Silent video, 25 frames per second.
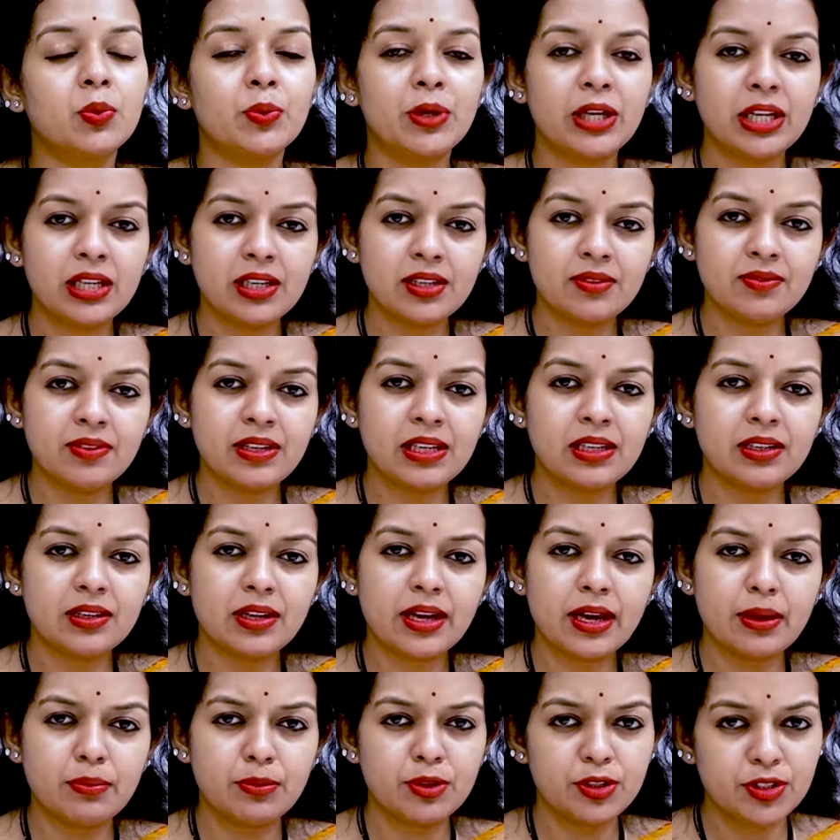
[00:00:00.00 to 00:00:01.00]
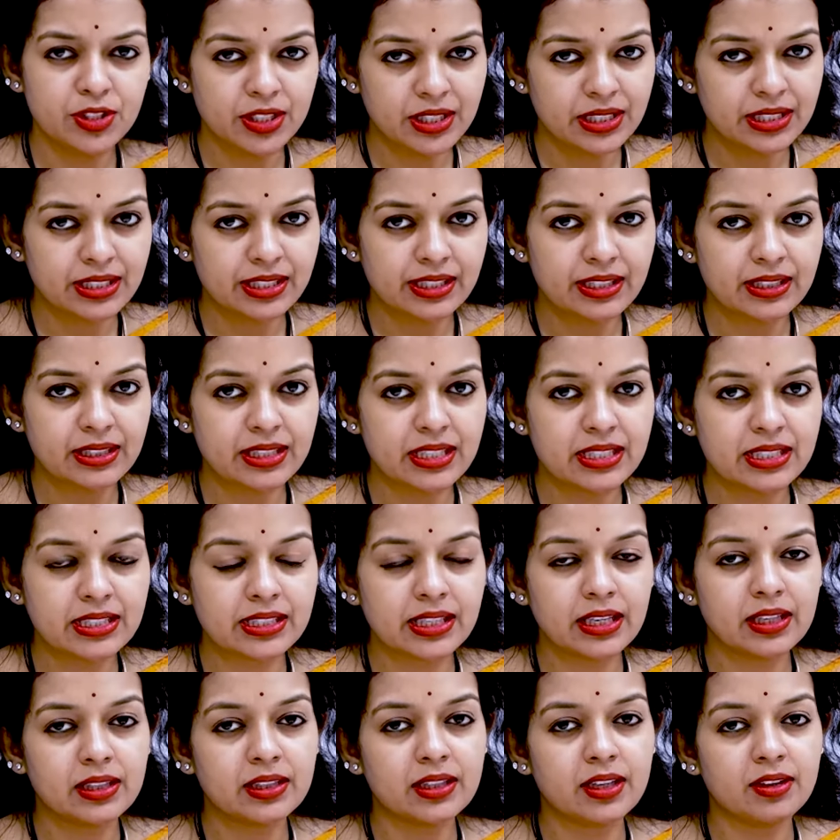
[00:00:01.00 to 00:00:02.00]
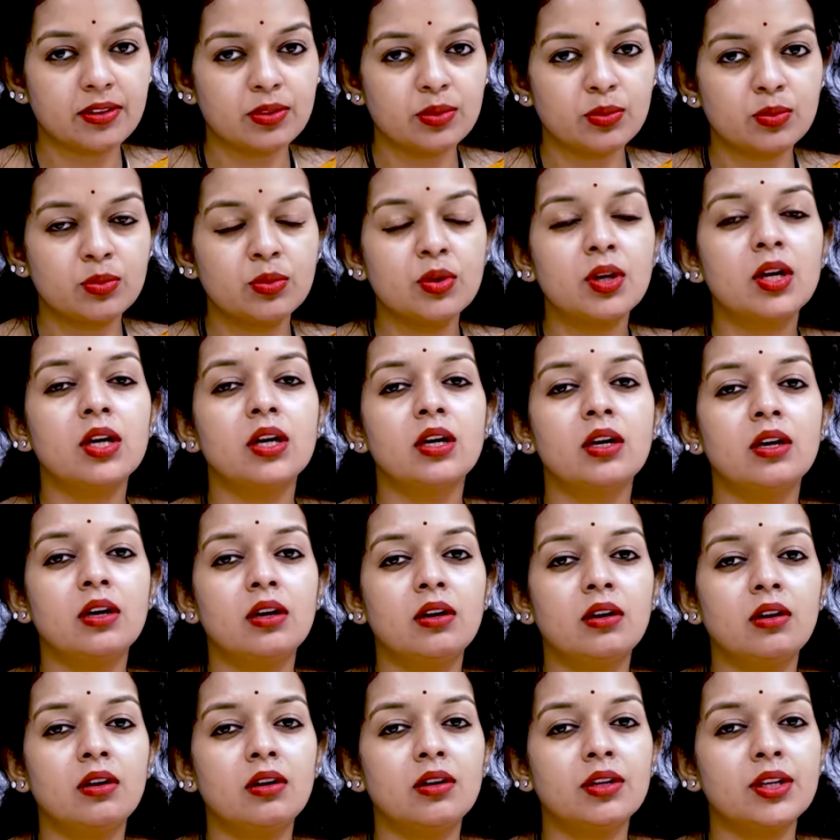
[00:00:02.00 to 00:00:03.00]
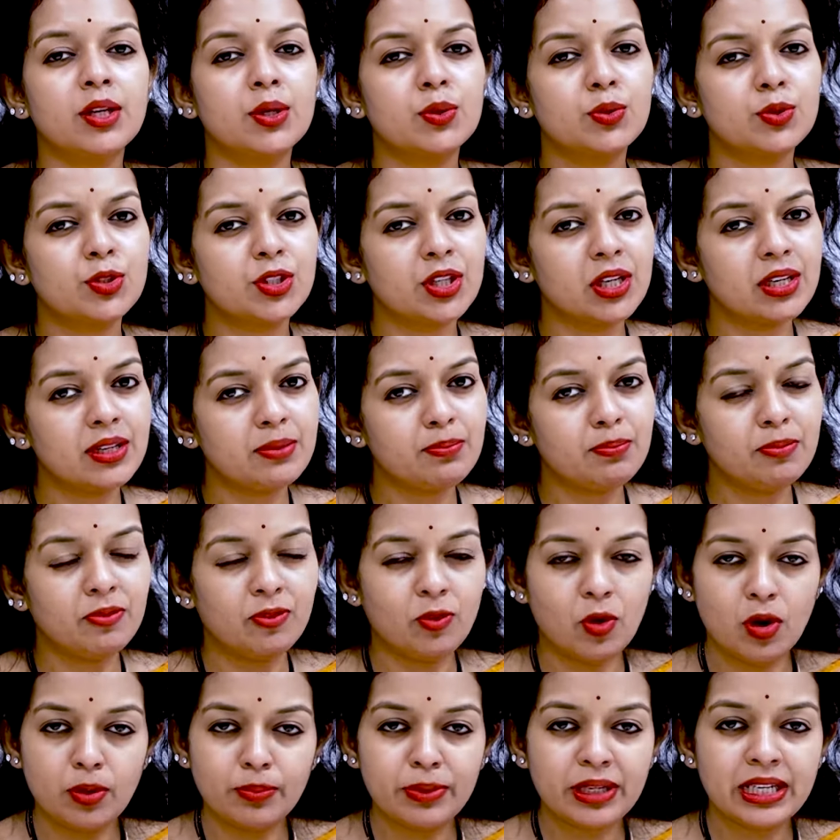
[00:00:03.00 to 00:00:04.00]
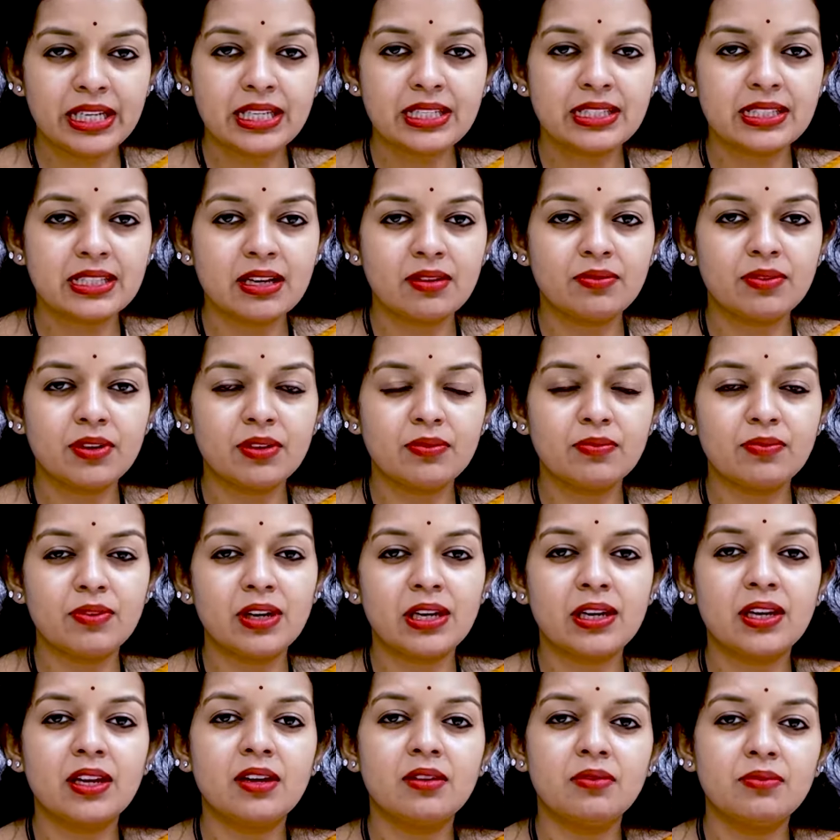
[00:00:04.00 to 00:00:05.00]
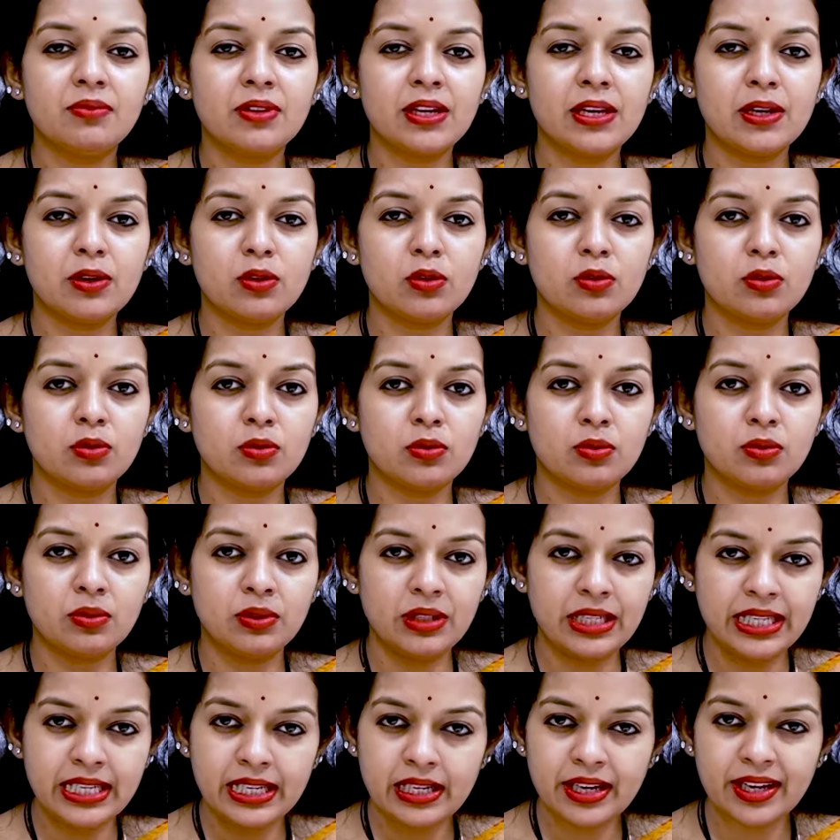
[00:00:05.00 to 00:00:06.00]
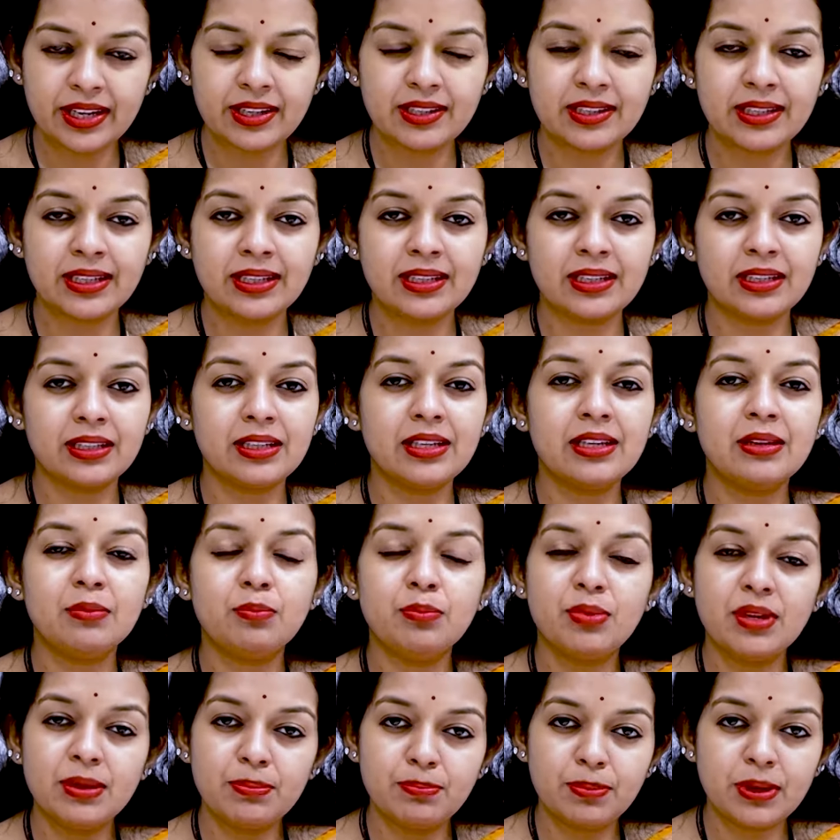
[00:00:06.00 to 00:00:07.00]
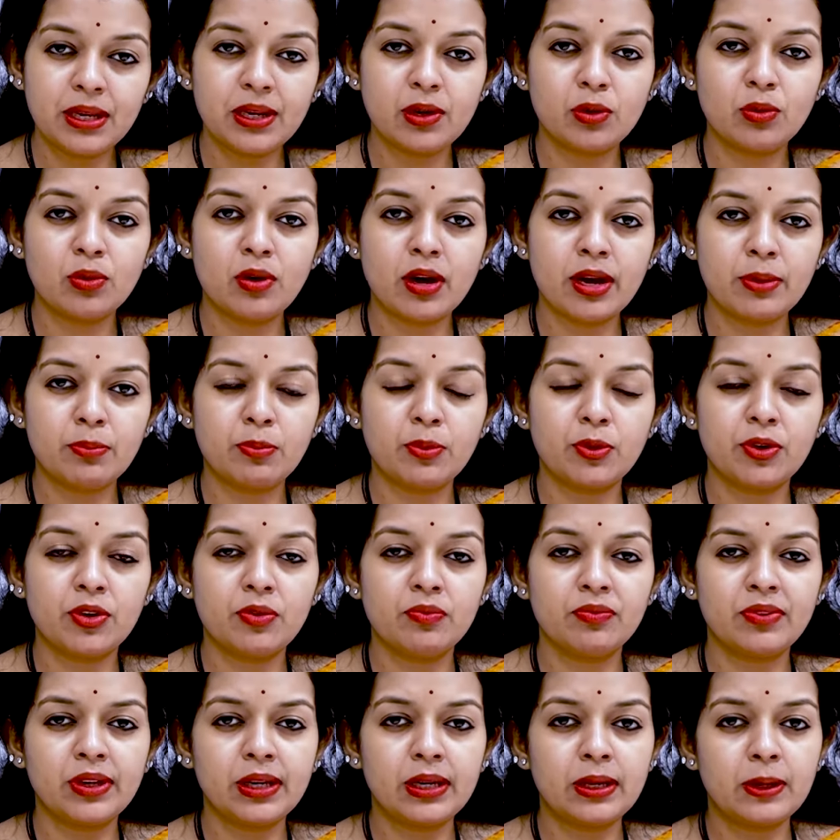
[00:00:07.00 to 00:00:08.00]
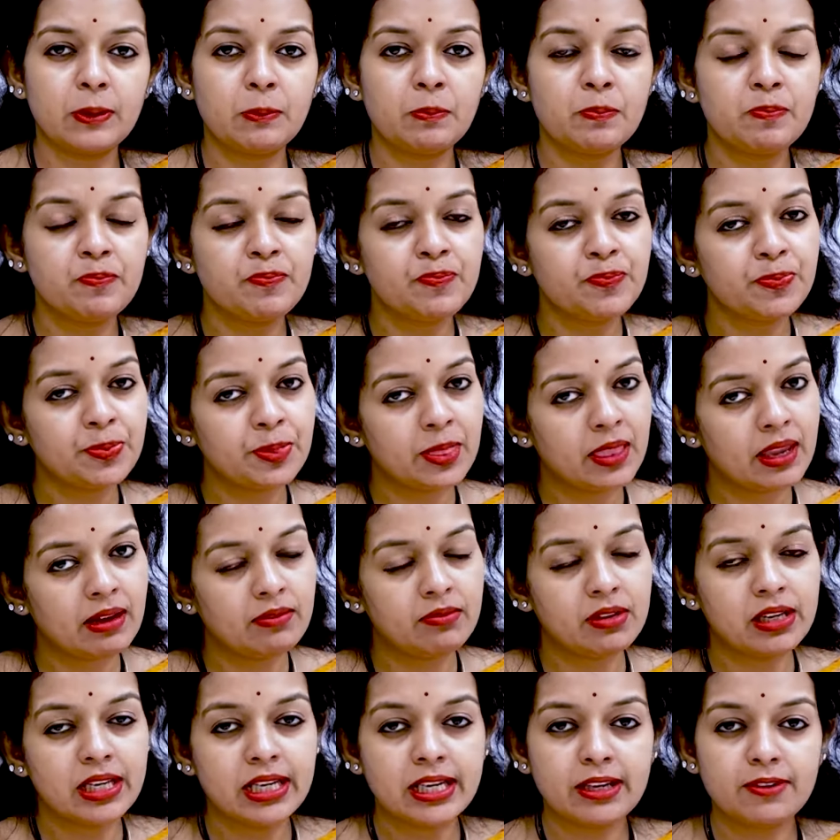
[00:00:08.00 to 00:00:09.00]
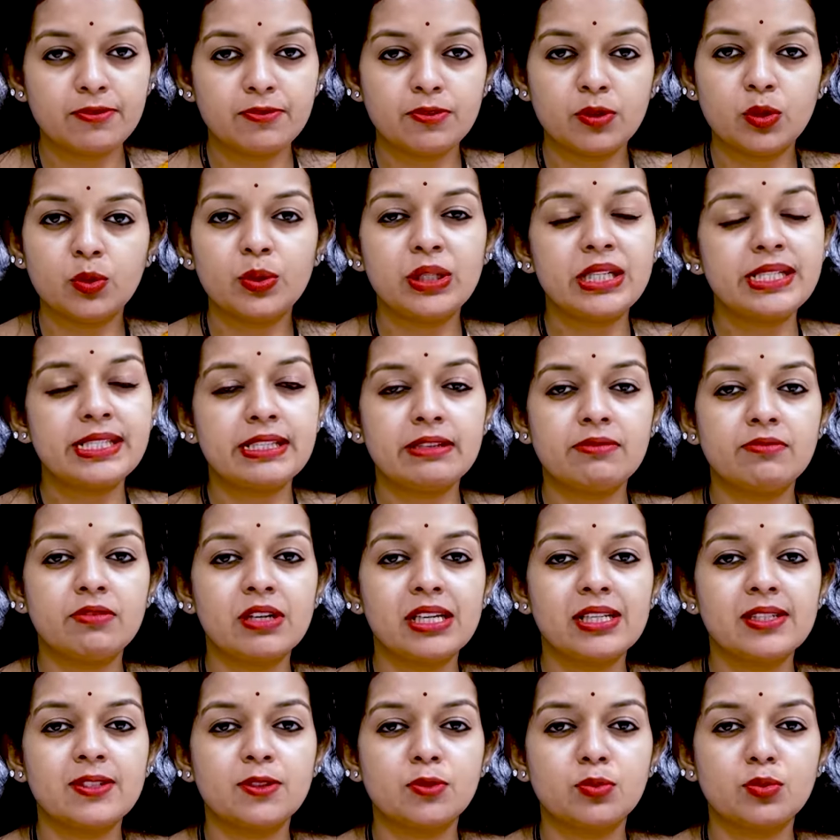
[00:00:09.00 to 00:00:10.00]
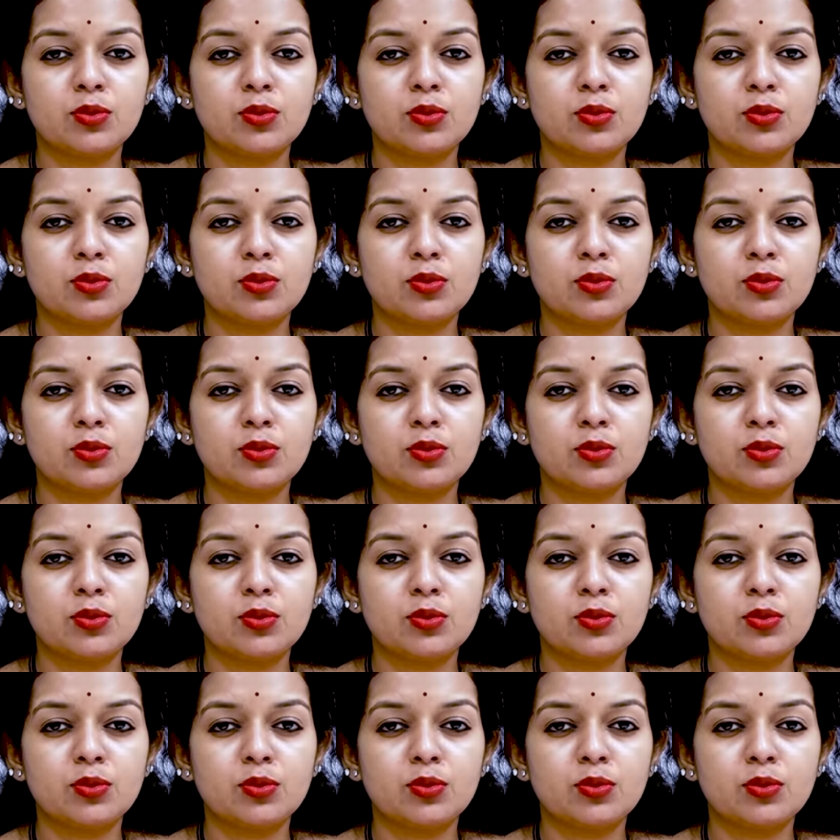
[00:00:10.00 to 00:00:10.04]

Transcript: క్విక్లీ వీళ్ళని ఎమర్జెన్సీకి తీసుకెళ్తారు యూజువలీ వామిటింగ్స్ అవ్వడం వల్ల వీళ్ళు డిహైడ్రేట్ అయ్యి బీపీ లో అయిపోవడం వల్ల వీళ్ళకి ఫ్లూయిడ్స్ ఇవ్వాల్సి